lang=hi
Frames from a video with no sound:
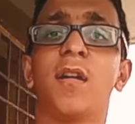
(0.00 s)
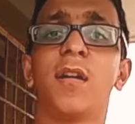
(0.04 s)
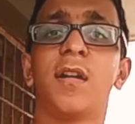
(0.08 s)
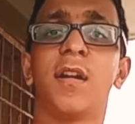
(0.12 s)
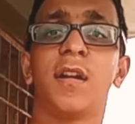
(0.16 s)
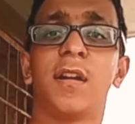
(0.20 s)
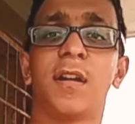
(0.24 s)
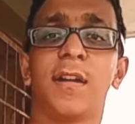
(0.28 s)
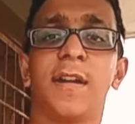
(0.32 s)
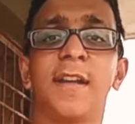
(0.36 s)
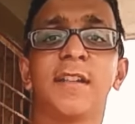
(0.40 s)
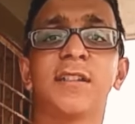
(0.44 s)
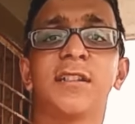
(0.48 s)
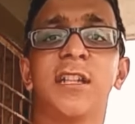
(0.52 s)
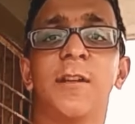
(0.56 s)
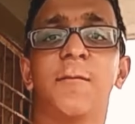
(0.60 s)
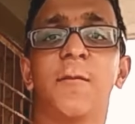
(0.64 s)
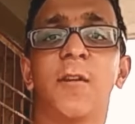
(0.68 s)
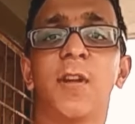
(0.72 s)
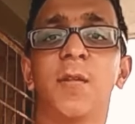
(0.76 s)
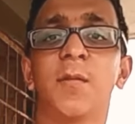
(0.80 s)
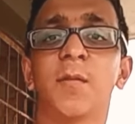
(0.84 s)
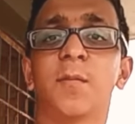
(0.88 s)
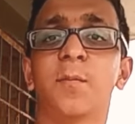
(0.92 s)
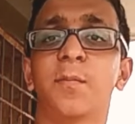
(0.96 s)
नेक्स्ट
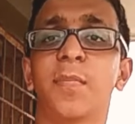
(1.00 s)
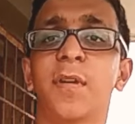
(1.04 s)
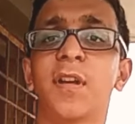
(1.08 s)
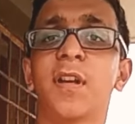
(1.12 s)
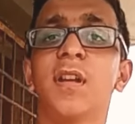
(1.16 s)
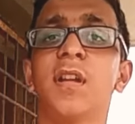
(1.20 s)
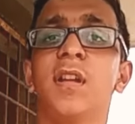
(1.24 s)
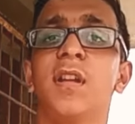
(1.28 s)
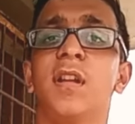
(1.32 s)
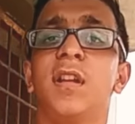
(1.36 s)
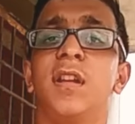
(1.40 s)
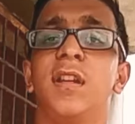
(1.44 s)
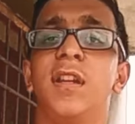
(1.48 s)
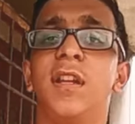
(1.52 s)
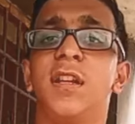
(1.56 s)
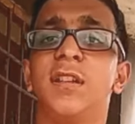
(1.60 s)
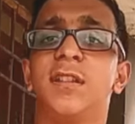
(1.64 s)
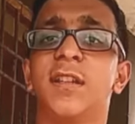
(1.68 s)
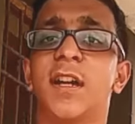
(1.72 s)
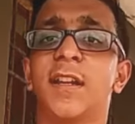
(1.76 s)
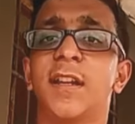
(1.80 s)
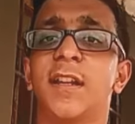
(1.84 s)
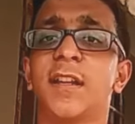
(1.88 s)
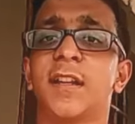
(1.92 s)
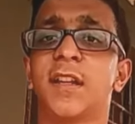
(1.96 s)
लेवल पर ले
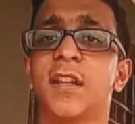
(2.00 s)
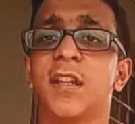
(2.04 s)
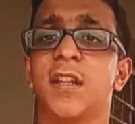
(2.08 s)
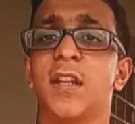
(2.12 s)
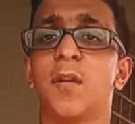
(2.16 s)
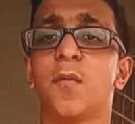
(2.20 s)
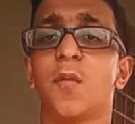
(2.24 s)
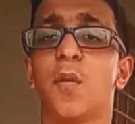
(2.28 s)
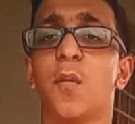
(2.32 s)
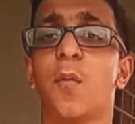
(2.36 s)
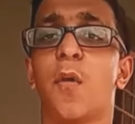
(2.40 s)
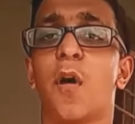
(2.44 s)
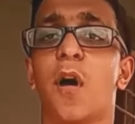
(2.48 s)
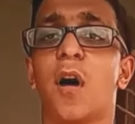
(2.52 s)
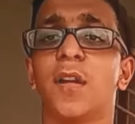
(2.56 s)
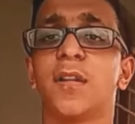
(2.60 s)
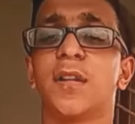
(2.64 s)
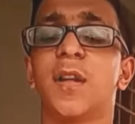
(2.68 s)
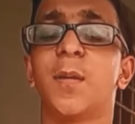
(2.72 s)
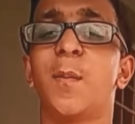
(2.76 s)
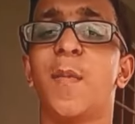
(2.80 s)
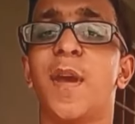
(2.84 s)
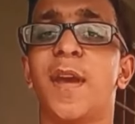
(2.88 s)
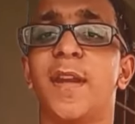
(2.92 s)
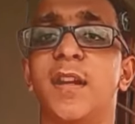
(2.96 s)
जाने के लिए वो
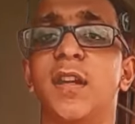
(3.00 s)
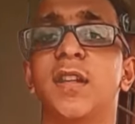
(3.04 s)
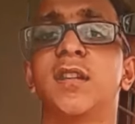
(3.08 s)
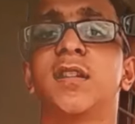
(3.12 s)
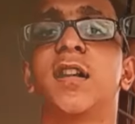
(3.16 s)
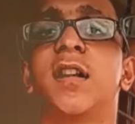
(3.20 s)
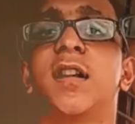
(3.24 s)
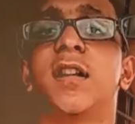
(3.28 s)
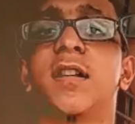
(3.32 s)
बहुत ही मेहनत